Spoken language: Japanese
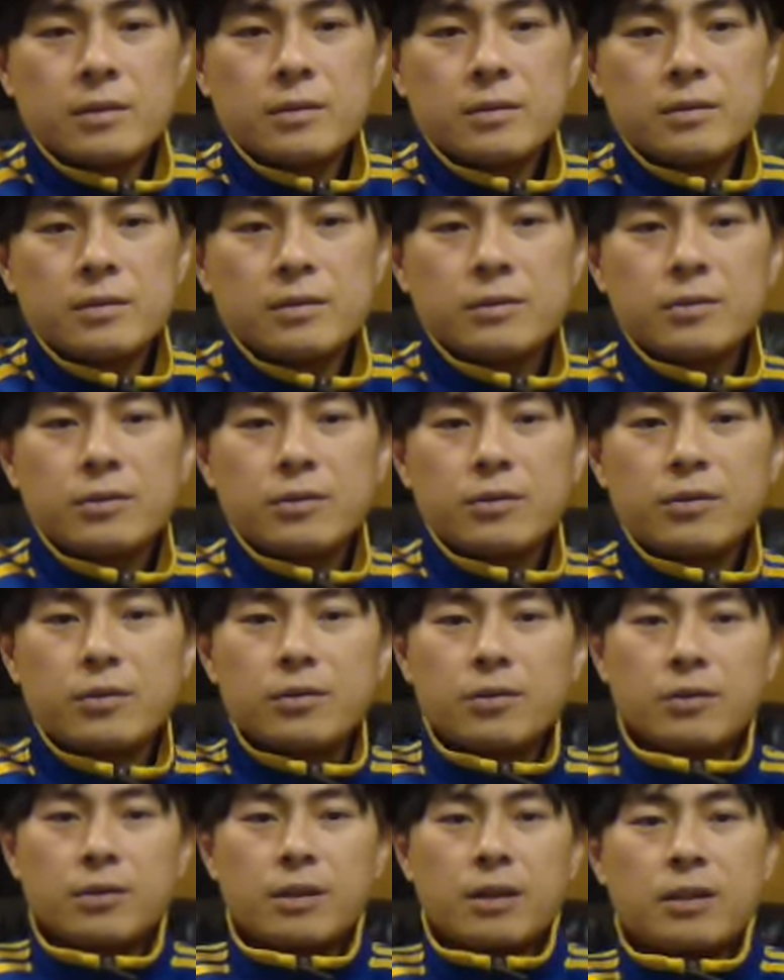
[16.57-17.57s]
その
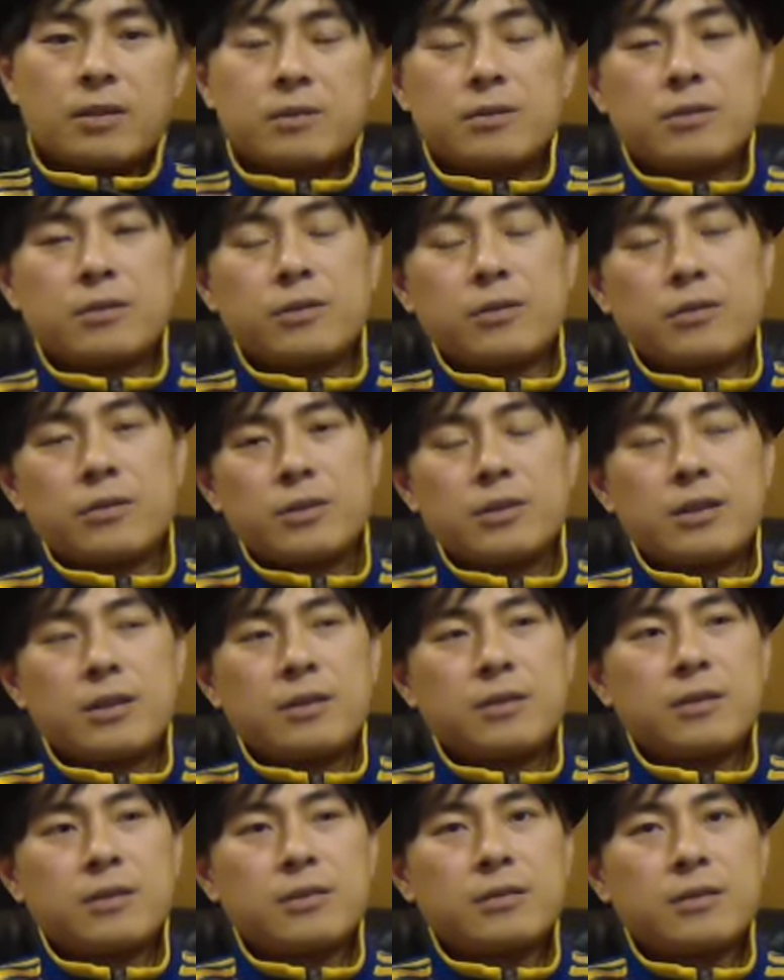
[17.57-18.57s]
やりすぎ都市伝
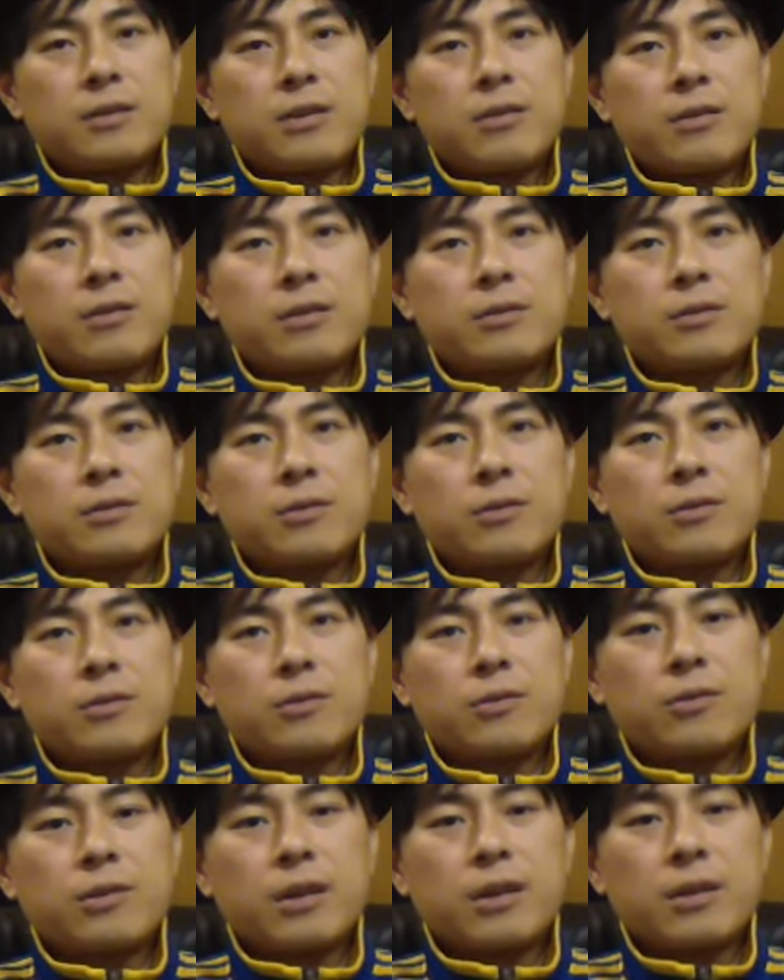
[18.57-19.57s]
説ではその古
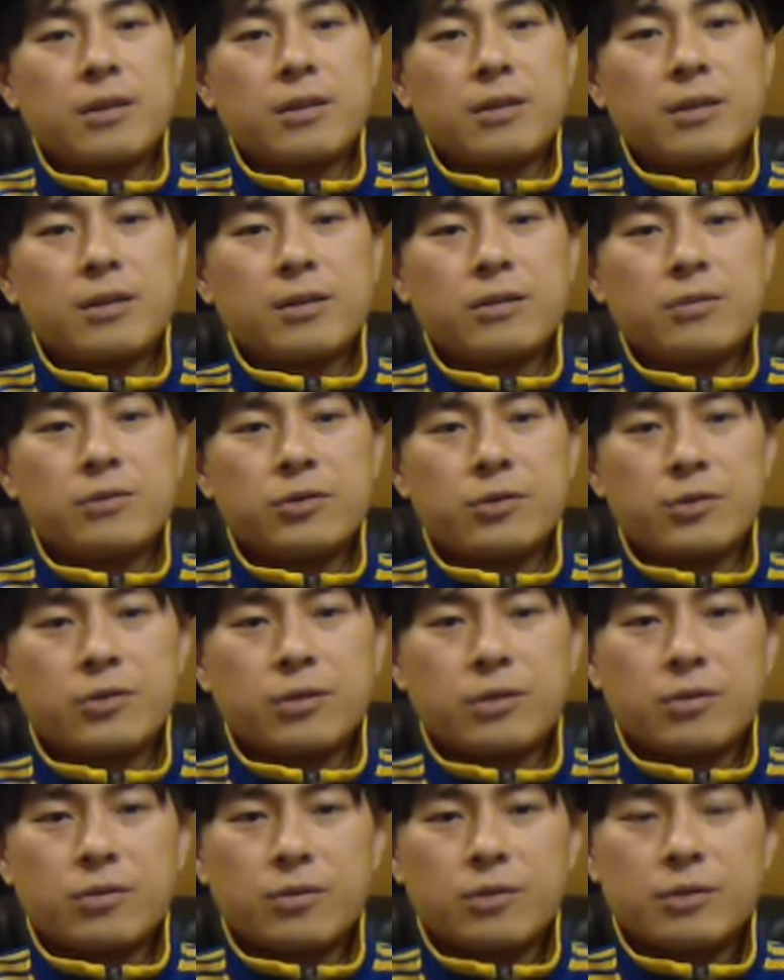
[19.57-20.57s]
代宇宙飛
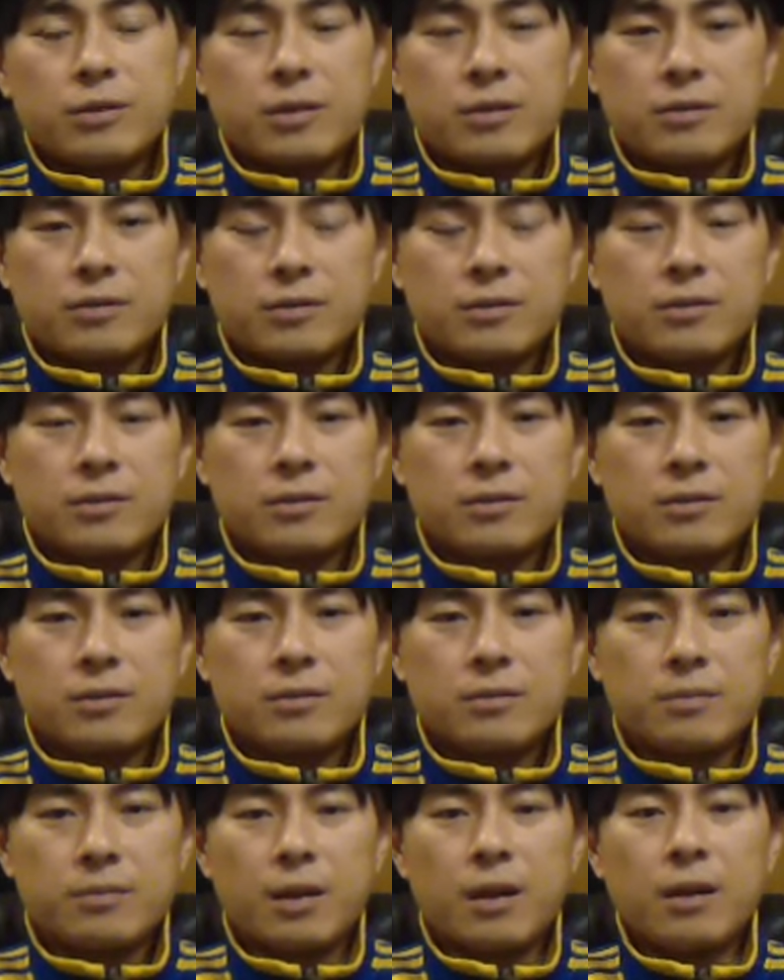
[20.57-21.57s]
行施設
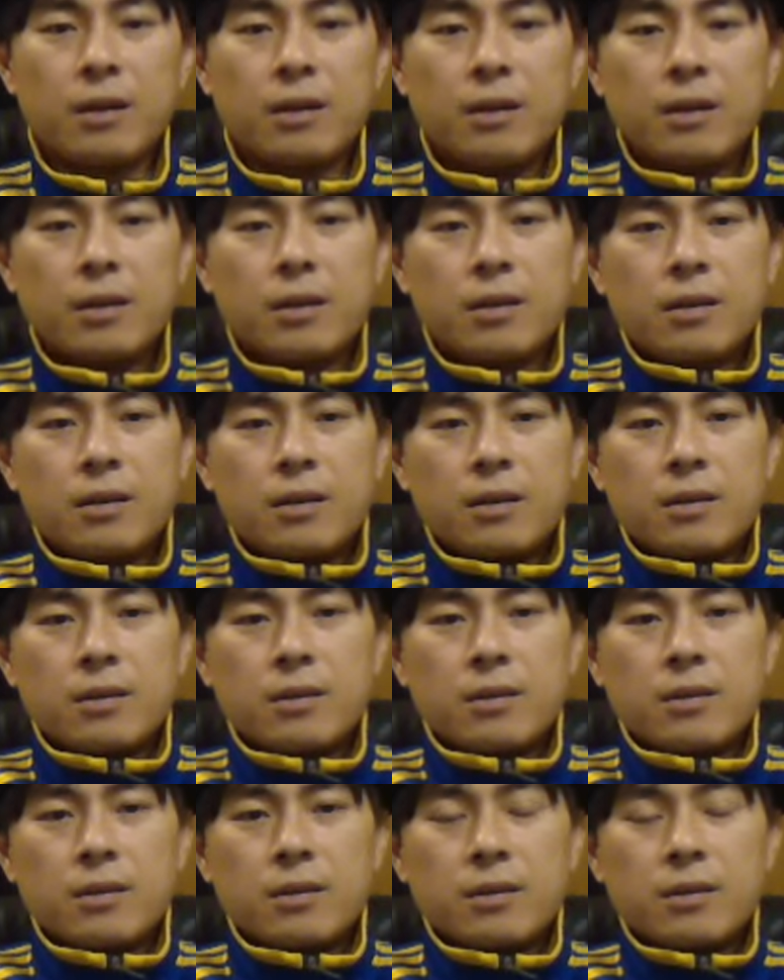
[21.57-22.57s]
まあ
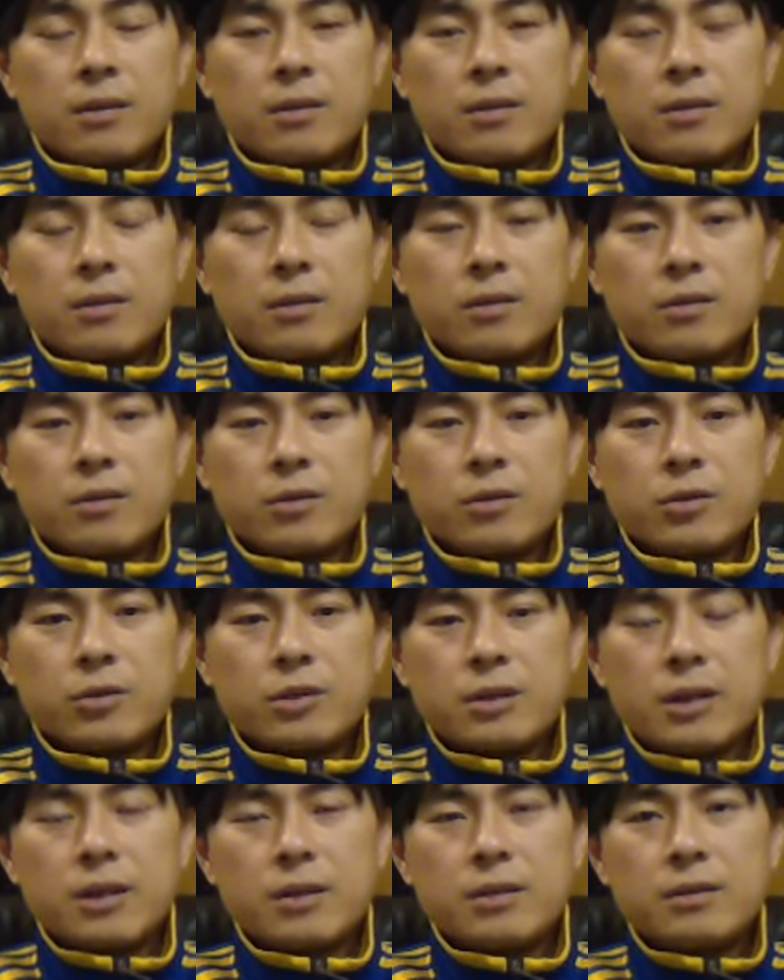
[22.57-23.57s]
都市
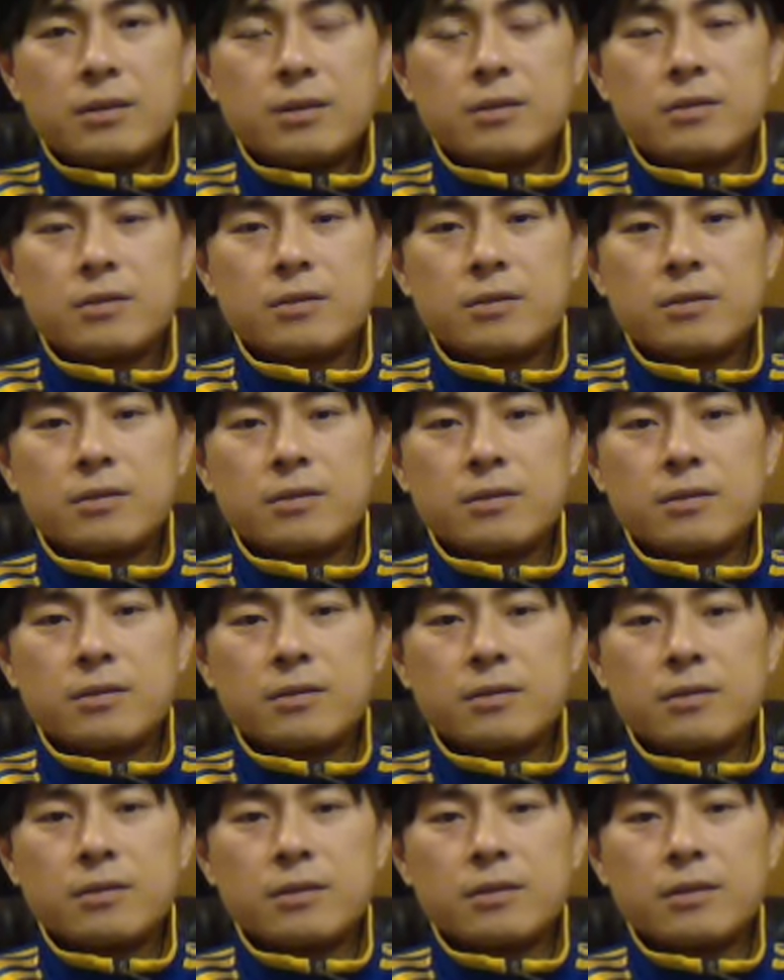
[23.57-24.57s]
伝説
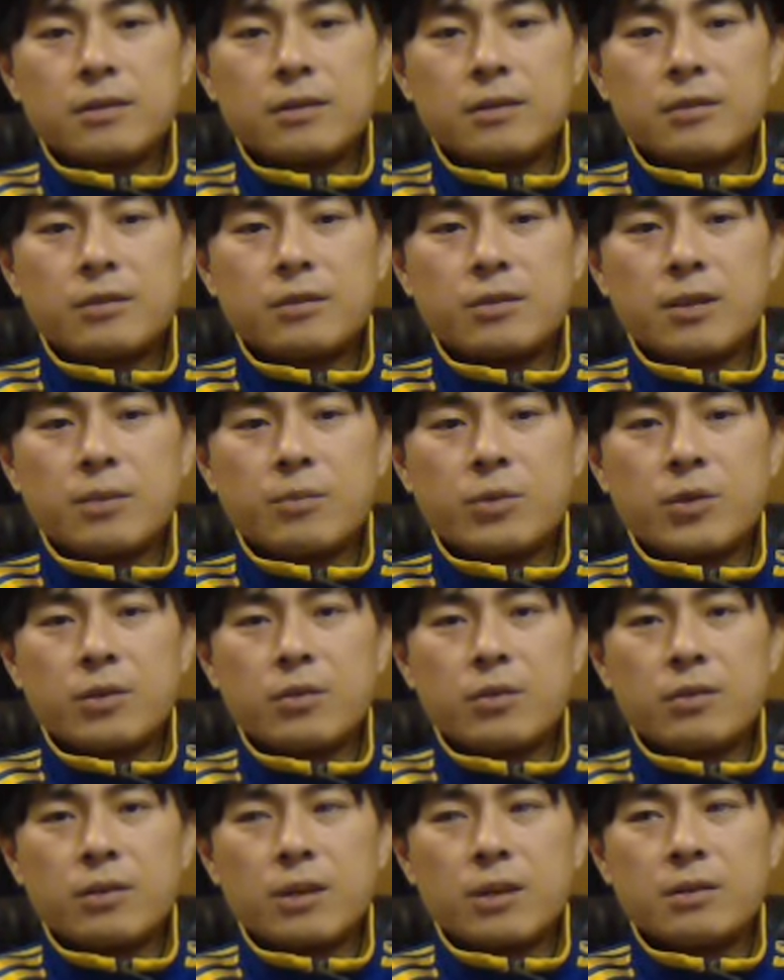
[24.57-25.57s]
についてもいろ
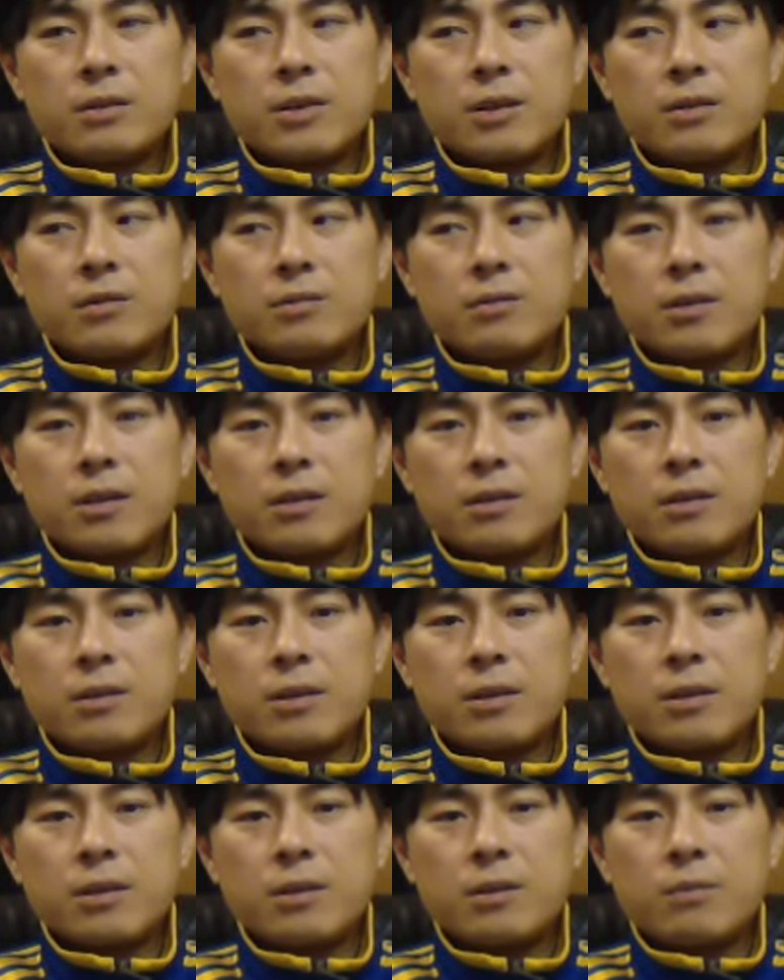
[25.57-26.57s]
んなジャンルがあっ
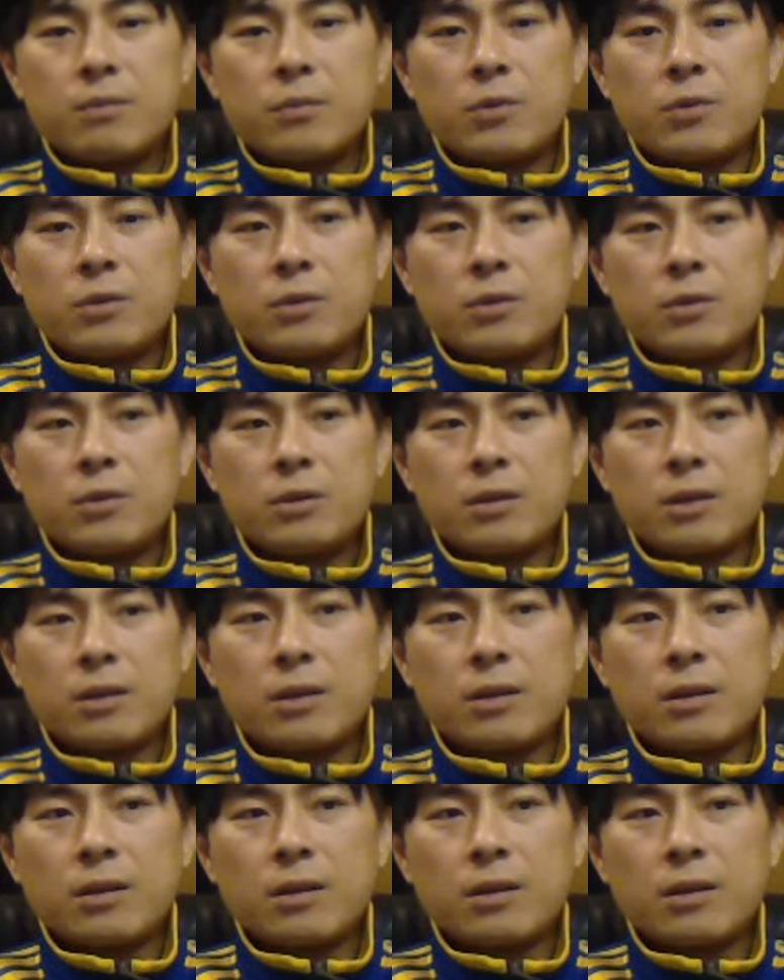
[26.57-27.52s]
て陰謀論的な